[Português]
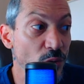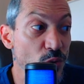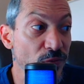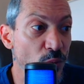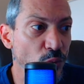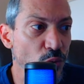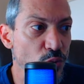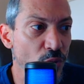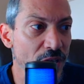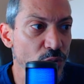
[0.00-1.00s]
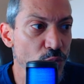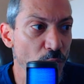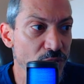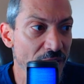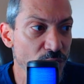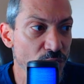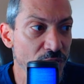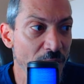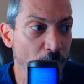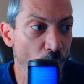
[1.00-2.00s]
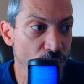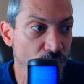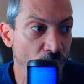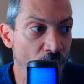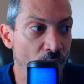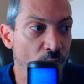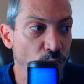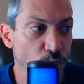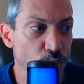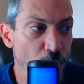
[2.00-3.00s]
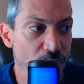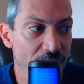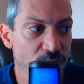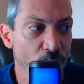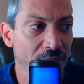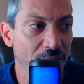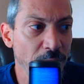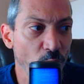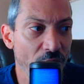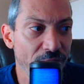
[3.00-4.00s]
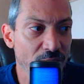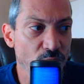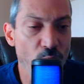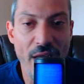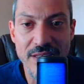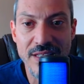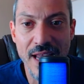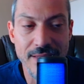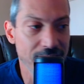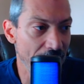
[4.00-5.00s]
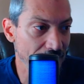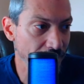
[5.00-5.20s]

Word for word: dos fundos durante os processos de depósito? Todos os processos são encriptografados com SSL.